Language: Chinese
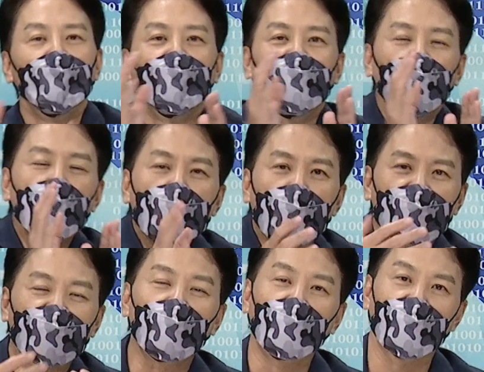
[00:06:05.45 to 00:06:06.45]
你如果
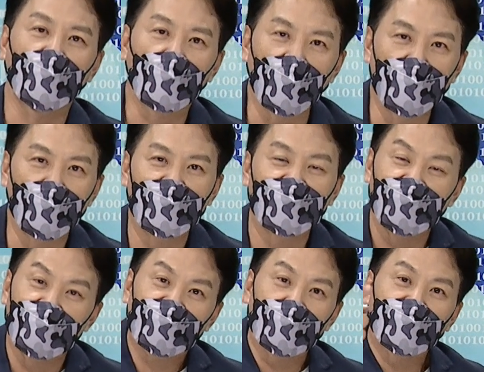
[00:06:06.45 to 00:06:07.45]
是我的会员，
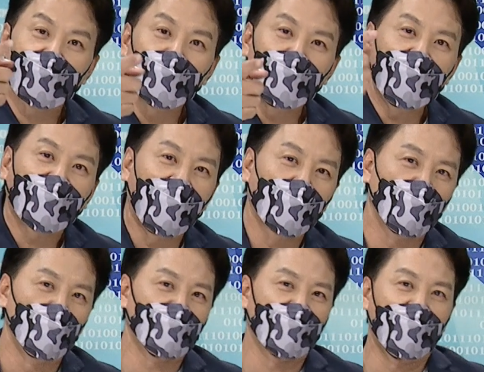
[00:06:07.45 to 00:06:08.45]
你是不是避开
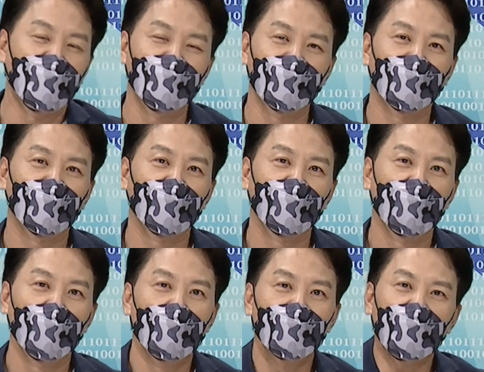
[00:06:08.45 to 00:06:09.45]
股灾，
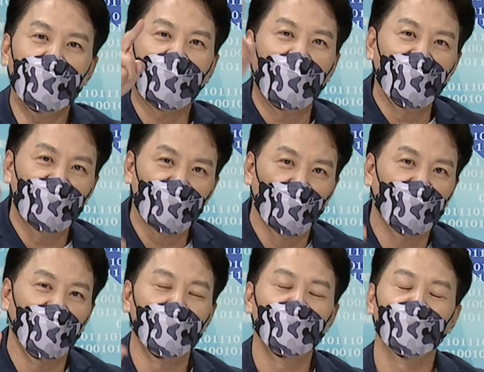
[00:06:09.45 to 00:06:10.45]
避开了九
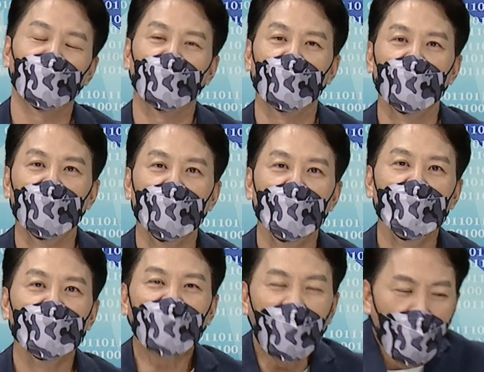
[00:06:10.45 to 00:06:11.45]
天？
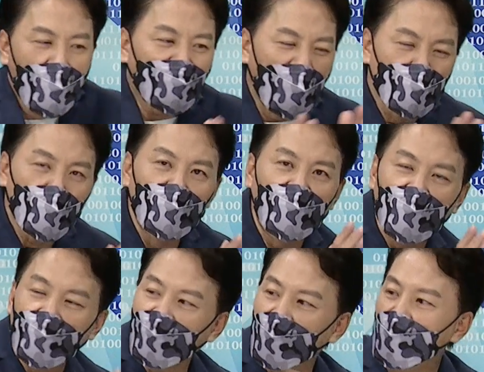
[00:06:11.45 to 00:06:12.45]
当我告诉你
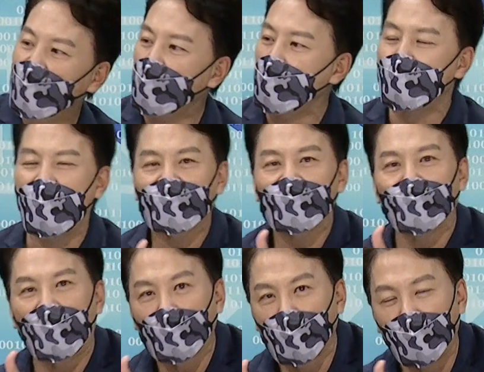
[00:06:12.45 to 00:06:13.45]
一六二五八是
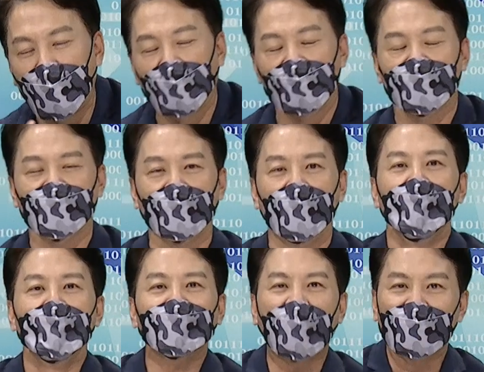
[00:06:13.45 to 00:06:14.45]
买股票的时候，
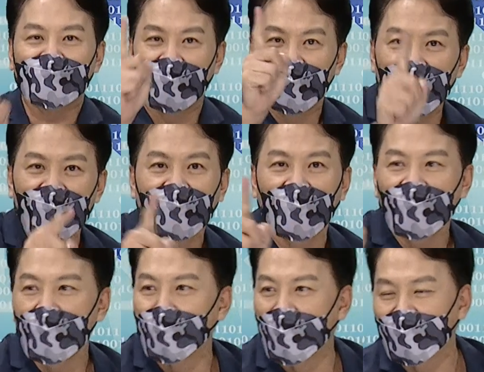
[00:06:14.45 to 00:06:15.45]
大涨了一千
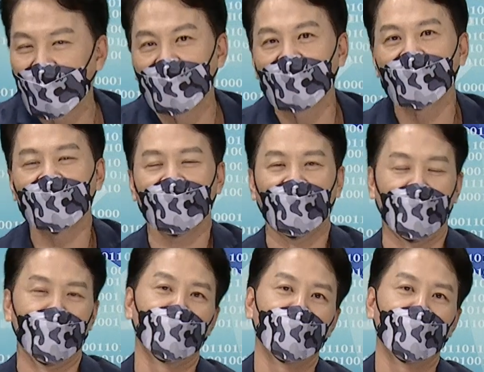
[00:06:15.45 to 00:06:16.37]
一百三十四点。